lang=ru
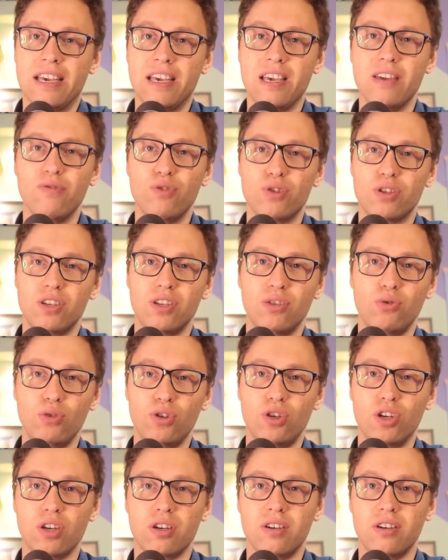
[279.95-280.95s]
Его
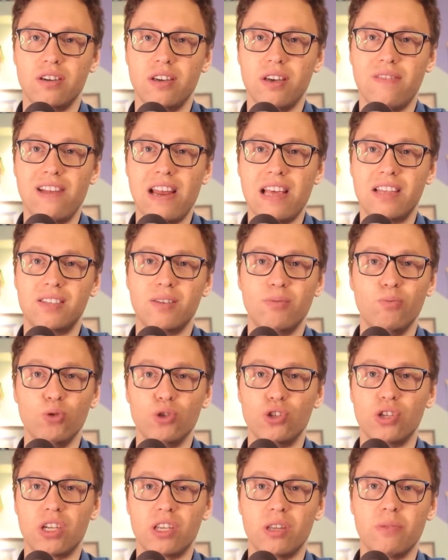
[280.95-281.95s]
сыночек является
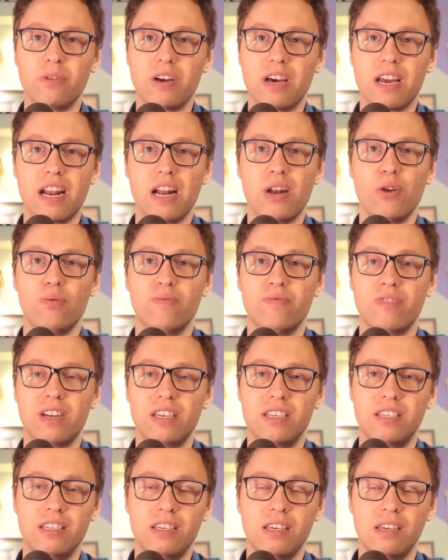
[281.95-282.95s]
мусорным королем в
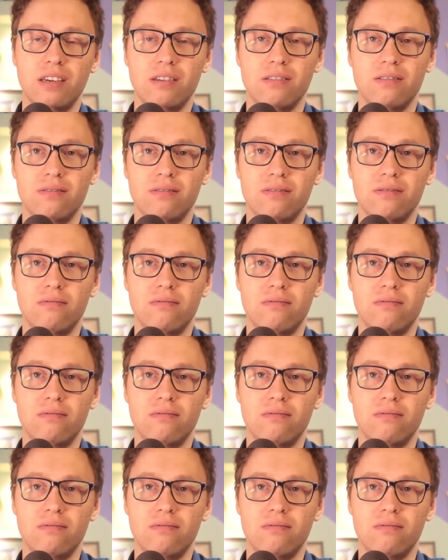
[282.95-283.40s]
России.